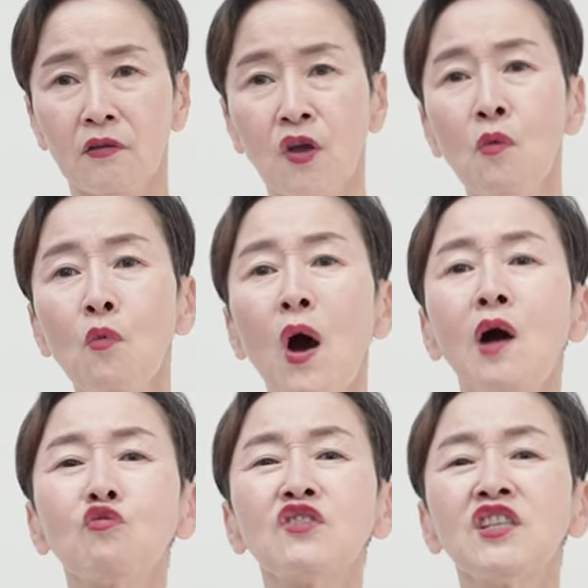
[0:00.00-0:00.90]

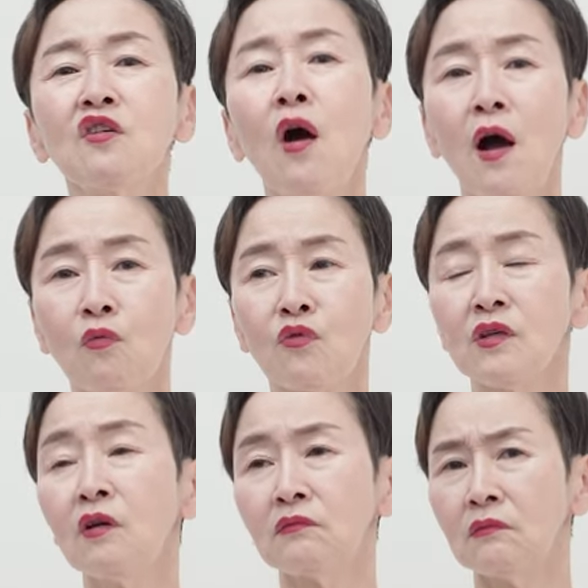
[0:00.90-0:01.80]
혐오하고 싫어하고
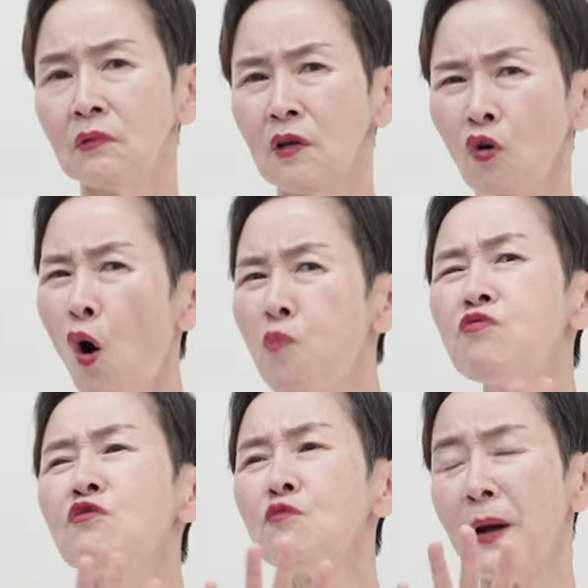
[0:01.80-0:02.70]
이런
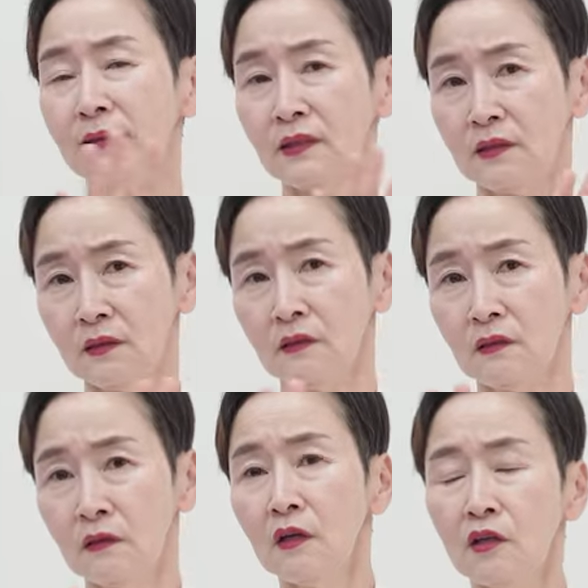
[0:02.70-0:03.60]
거부 반응
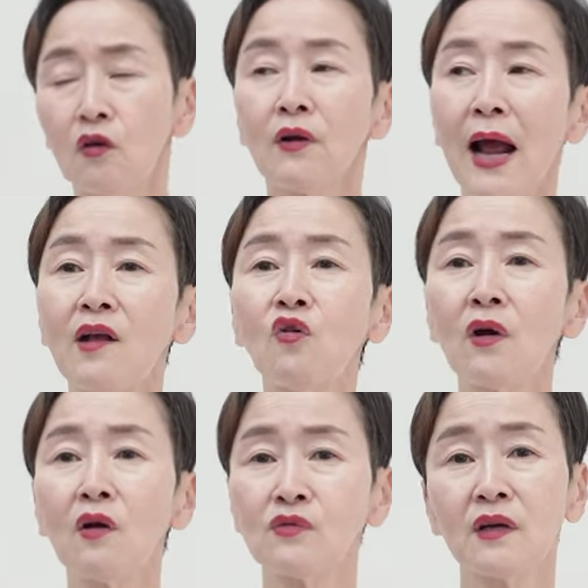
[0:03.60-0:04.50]
이걸 알
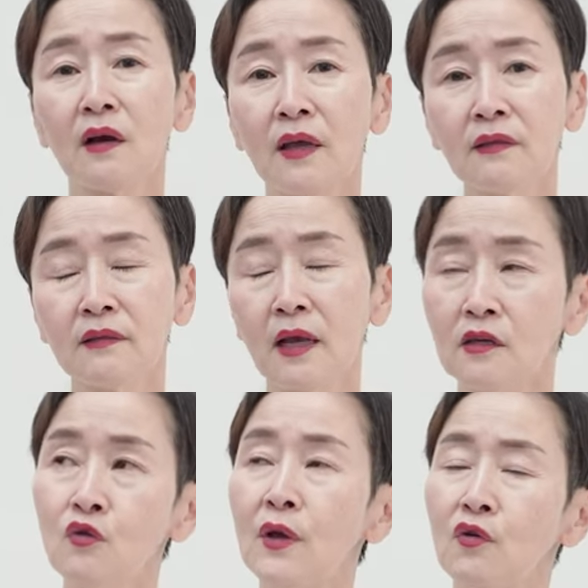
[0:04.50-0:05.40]
거라고 생각했는데
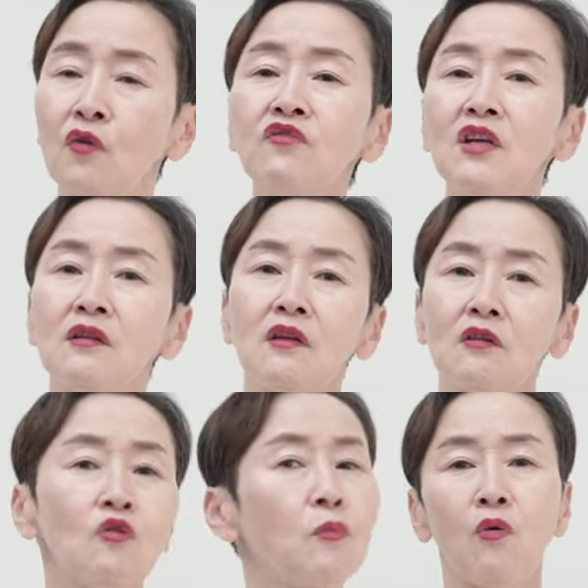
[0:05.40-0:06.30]
의외로
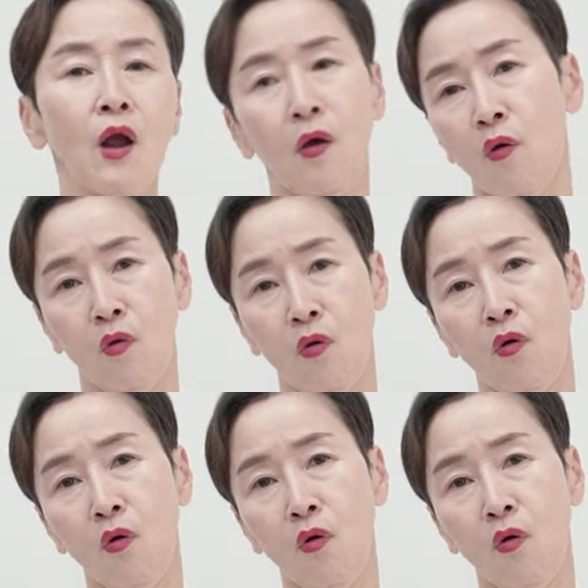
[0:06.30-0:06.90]
현대인이 그걸 몰라요